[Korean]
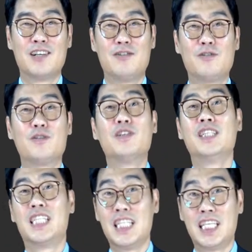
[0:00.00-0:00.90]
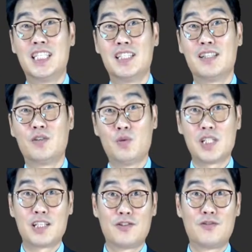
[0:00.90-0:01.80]
그리고 그 등기는
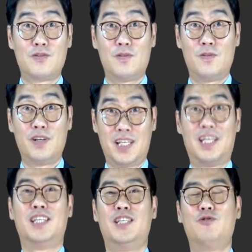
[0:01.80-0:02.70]
통상적으로 예,